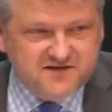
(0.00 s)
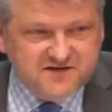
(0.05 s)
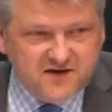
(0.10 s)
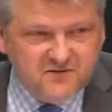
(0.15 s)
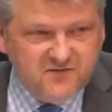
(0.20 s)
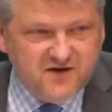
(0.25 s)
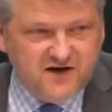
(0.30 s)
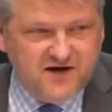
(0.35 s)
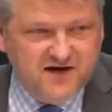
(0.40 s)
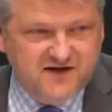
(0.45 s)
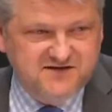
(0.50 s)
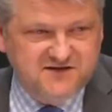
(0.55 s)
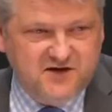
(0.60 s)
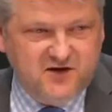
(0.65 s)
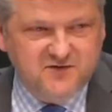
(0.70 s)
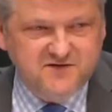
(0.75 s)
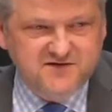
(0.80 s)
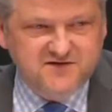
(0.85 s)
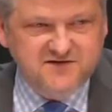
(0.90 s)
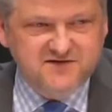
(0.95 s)
dieser Bereich
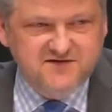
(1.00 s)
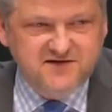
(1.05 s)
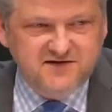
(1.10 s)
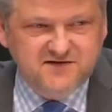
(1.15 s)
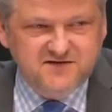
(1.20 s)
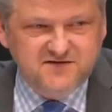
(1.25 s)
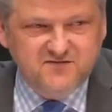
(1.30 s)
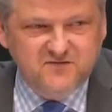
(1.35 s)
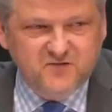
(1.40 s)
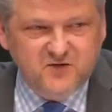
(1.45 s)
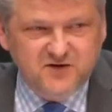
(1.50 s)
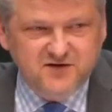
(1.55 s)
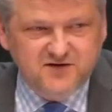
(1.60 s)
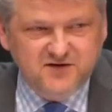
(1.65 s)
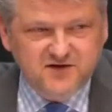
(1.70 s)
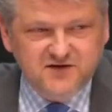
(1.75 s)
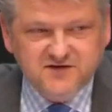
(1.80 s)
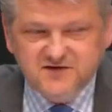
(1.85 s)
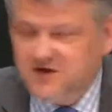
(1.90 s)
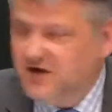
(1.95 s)
ausgesetzt worden
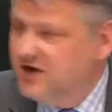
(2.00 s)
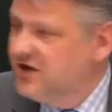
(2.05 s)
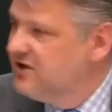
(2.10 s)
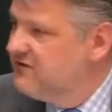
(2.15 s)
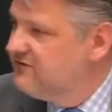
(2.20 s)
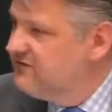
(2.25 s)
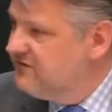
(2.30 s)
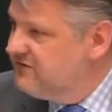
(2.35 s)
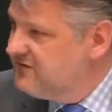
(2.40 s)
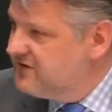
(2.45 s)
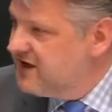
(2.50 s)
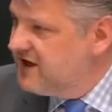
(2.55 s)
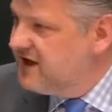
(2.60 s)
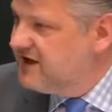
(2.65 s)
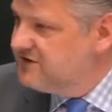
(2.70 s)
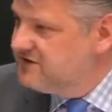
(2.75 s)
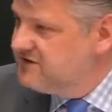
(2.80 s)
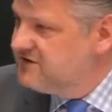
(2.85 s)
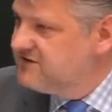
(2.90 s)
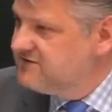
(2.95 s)
ist. Wir
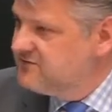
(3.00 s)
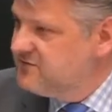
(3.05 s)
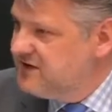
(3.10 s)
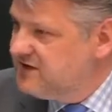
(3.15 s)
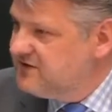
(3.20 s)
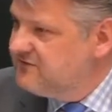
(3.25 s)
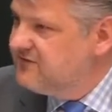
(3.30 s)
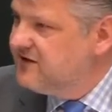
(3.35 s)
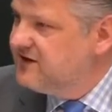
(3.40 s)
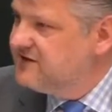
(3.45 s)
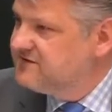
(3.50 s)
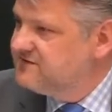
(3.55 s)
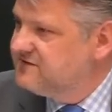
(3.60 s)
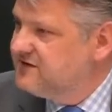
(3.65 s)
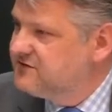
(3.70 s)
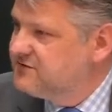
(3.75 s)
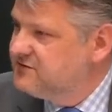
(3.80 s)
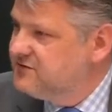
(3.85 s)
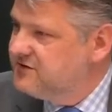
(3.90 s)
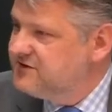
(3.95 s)
werden diesem Hinweis
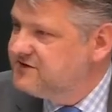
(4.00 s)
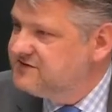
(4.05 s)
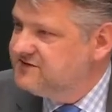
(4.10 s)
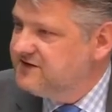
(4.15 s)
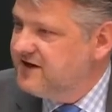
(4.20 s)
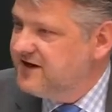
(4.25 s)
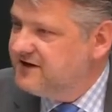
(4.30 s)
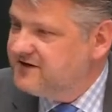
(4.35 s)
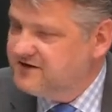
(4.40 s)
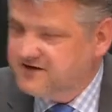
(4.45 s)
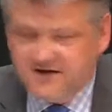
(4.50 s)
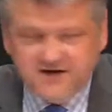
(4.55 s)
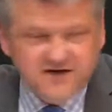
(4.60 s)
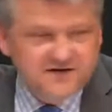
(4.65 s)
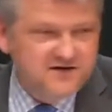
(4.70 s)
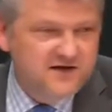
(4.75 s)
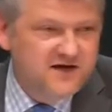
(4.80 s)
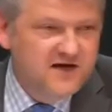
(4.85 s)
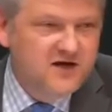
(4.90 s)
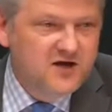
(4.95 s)
natürlich
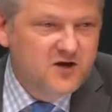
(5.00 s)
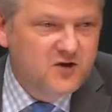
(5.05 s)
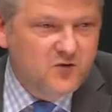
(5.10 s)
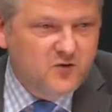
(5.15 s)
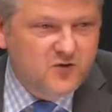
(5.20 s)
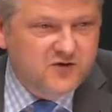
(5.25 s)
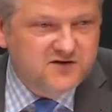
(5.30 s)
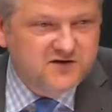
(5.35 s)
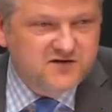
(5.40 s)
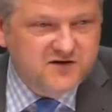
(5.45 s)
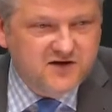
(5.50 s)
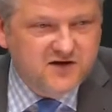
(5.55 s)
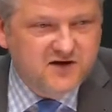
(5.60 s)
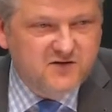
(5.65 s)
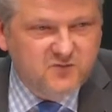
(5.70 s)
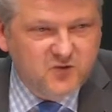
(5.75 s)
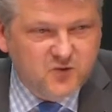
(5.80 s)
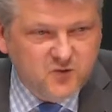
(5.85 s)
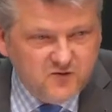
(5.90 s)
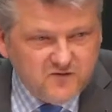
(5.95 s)
nachgehen und äh,
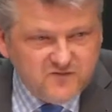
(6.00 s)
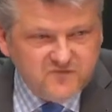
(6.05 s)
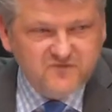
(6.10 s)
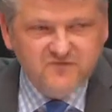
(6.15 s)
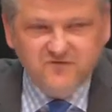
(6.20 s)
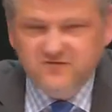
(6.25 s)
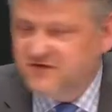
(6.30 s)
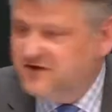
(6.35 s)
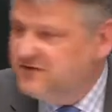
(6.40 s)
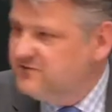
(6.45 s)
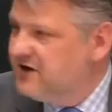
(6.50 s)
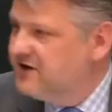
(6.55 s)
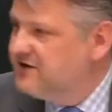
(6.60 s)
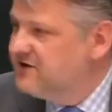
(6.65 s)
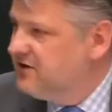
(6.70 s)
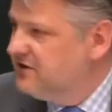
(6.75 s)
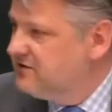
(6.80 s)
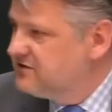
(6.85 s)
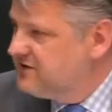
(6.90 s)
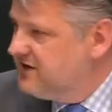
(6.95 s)
prüfen, wie man
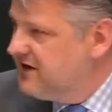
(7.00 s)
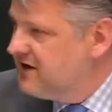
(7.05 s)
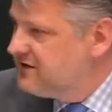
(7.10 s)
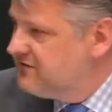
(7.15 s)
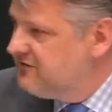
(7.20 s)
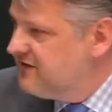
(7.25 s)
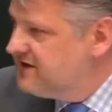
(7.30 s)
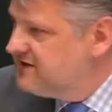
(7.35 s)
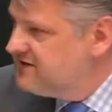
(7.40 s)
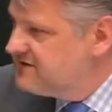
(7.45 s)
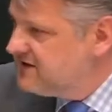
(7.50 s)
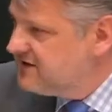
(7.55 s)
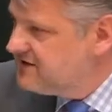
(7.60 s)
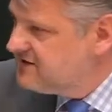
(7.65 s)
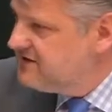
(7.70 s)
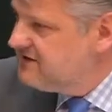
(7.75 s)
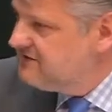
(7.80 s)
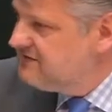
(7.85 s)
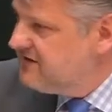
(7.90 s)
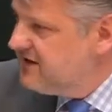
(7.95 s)
auch da
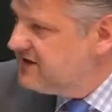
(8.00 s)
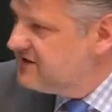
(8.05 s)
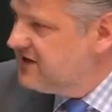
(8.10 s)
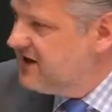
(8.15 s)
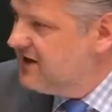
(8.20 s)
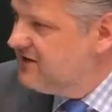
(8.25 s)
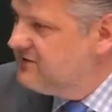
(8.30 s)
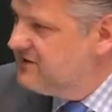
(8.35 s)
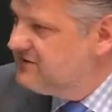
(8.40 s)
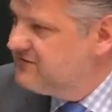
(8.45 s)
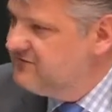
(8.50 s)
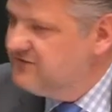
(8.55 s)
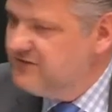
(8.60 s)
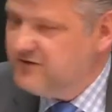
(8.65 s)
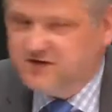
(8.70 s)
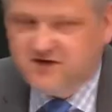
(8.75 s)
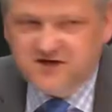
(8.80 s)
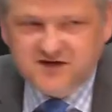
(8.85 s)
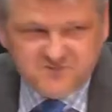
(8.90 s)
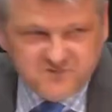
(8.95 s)
qualitativ weiterarbeiten
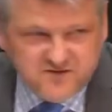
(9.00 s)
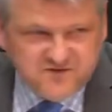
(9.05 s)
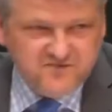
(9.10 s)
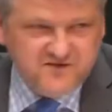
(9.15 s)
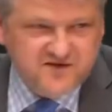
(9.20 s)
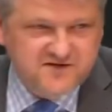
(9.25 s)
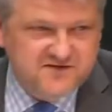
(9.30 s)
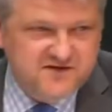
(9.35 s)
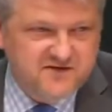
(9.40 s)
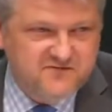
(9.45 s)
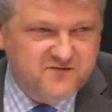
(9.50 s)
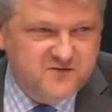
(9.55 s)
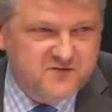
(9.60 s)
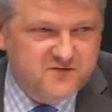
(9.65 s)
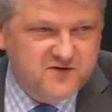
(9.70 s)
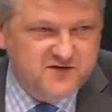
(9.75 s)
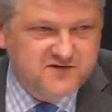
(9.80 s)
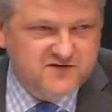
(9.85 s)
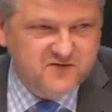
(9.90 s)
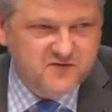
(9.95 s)
wird. Ich bin fest davon
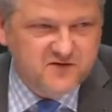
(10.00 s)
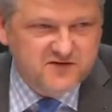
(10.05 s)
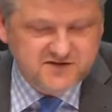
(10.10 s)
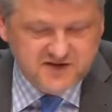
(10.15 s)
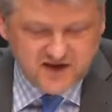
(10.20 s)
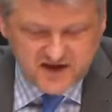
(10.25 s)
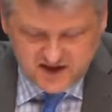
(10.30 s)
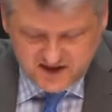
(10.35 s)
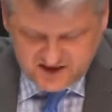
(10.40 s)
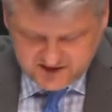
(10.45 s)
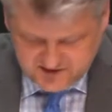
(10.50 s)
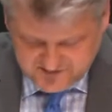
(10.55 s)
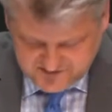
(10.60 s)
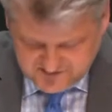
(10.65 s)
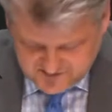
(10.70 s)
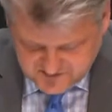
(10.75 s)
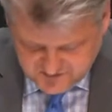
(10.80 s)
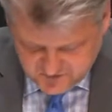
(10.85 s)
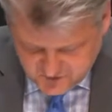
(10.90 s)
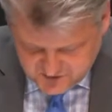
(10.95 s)
überzeugt, dass
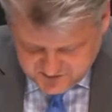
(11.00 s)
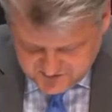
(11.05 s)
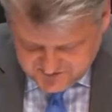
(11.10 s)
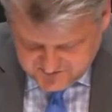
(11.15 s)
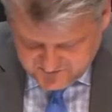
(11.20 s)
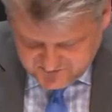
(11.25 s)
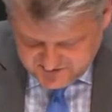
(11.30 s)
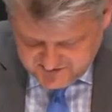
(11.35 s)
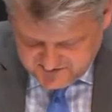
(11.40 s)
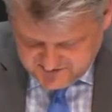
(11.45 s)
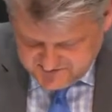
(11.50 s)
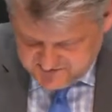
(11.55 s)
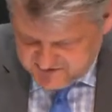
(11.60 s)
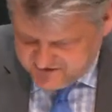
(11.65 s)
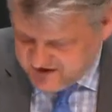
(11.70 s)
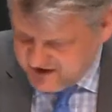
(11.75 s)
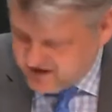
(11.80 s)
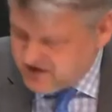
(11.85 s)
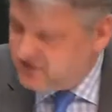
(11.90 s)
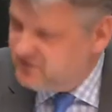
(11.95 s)
das
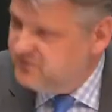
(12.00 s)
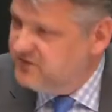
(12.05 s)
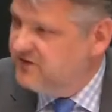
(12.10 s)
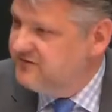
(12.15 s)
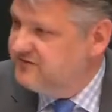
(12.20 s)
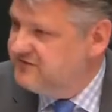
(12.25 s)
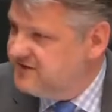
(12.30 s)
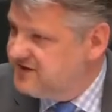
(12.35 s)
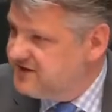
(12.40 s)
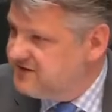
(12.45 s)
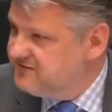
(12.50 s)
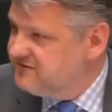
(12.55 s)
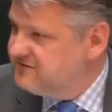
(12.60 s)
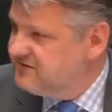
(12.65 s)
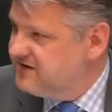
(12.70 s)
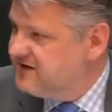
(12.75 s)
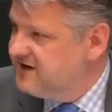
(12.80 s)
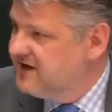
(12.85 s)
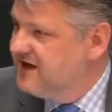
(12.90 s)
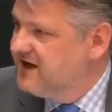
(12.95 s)
Kultusministerium auf jeden
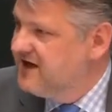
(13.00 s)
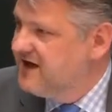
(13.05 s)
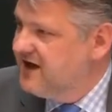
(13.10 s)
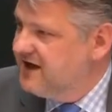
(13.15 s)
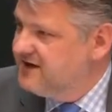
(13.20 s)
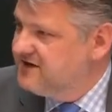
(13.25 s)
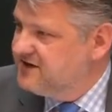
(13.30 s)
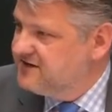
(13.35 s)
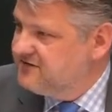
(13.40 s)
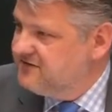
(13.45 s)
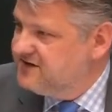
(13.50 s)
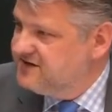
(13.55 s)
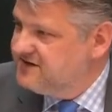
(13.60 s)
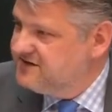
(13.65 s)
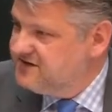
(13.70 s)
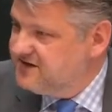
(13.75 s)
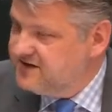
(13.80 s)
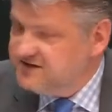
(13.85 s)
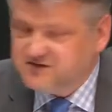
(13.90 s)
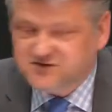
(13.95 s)
Fall an der
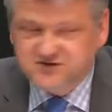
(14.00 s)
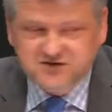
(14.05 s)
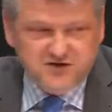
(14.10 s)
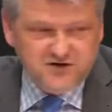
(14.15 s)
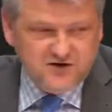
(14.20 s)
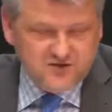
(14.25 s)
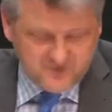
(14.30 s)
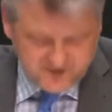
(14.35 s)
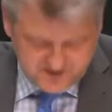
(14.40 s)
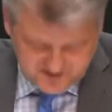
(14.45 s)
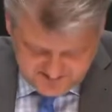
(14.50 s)
Qualitätsschraube